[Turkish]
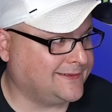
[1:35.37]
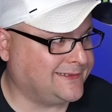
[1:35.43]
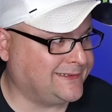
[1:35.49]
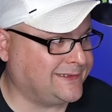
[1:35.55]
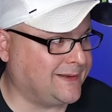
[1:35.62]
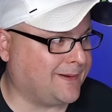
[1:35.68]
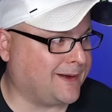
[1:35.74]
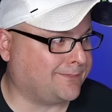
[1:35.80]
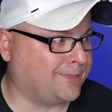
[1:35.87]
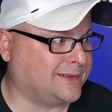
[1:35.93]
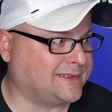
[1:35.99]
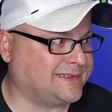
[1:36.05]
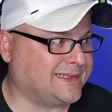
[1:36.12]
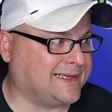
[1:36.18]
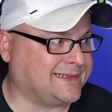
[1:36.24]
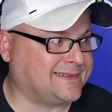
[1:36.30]
Siz de bakmak
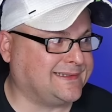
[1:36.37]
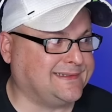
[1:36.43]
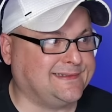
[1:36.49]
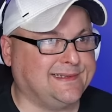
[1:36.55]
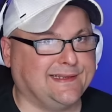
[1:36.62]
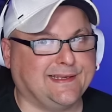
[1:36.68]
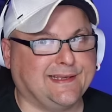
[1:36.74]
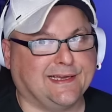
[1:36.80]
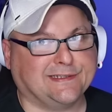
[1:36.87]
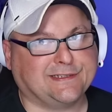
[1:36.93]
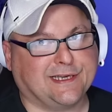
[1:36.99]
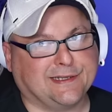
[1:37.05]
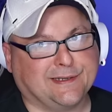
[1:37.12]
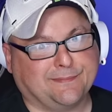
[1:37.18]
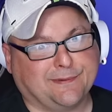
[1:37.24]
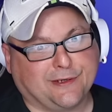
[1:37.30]
isterseniz linki
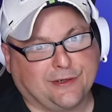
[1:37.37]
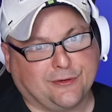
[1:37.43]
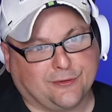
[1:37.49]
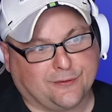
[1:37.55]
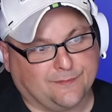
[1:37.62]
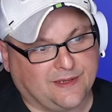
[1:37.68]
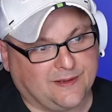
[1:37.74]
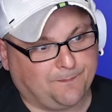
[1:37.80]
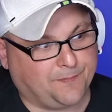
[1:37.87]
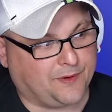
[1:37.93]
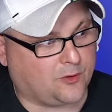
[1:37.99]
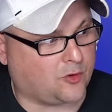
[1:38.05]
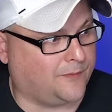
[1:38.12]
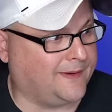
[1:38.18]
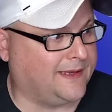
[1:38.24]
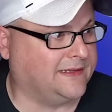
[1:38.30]
aşağıda bırakıyorum deyip bir
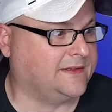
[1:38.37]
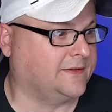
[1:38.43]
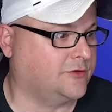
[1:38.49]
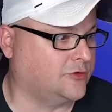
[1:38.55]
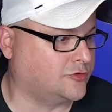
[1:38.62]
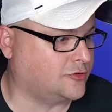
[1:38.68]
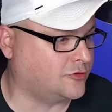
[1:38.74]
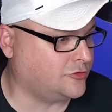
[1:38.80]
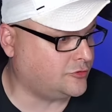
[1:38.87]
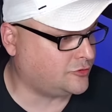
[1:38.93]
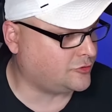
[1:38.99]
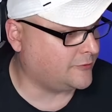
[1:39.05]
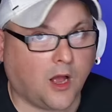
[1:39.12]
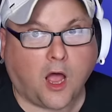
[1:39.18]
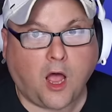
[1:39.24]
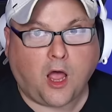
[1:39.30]
comment
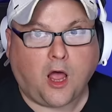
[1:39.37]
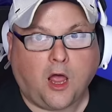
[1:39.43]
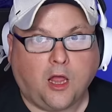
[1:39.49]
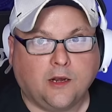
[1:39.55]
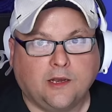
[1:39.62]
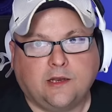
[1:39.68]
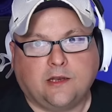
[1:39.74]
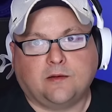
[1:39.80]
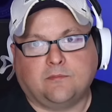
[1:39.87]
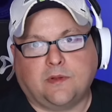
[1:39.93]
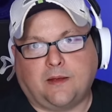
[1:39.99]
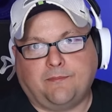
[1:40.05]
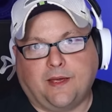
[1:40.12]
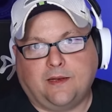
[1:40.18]
atıyorsunuz. Aa ne dedim lan